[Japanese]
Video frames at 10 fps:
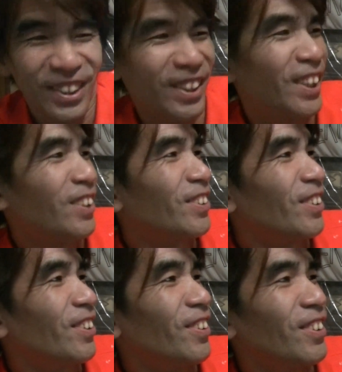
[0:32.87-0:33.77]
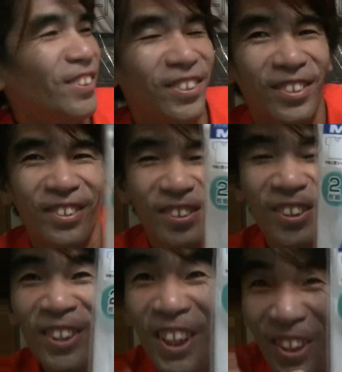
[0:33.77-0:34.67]
なんと
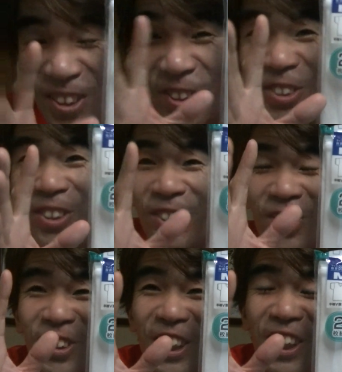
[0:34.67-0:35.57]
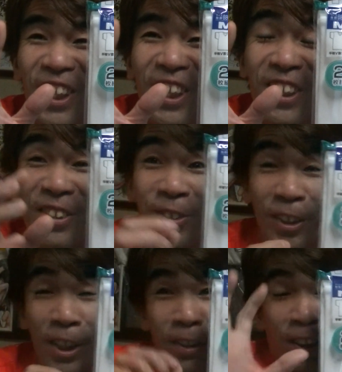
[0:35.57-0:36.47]
499円
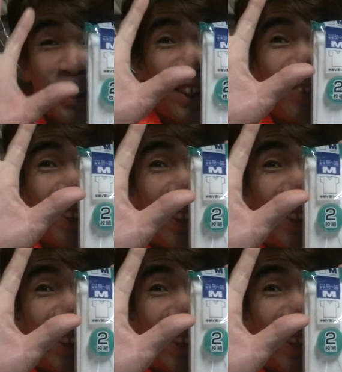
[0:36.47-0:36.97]
500円玉